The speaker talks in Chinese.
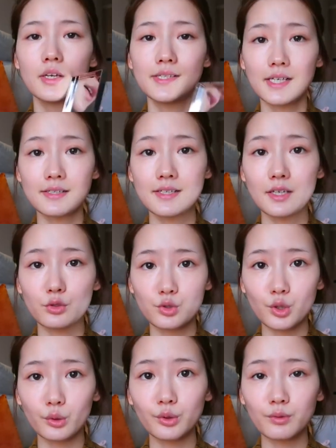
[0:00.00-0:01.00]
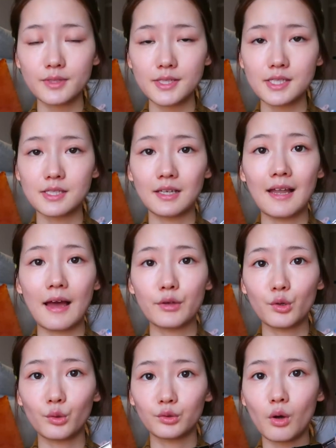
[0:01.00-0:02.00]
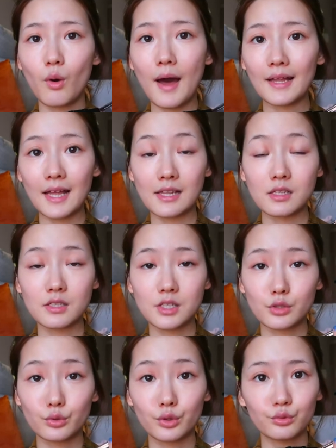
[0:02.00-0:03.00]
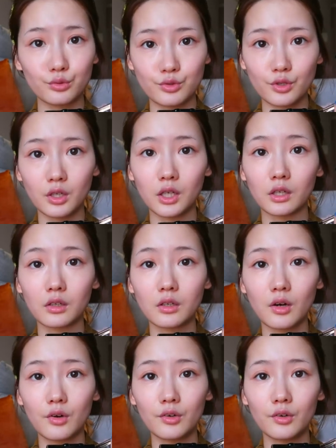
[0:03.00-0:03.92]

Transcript: 像现在秋冬季节来用的话，它的滋润度就很够，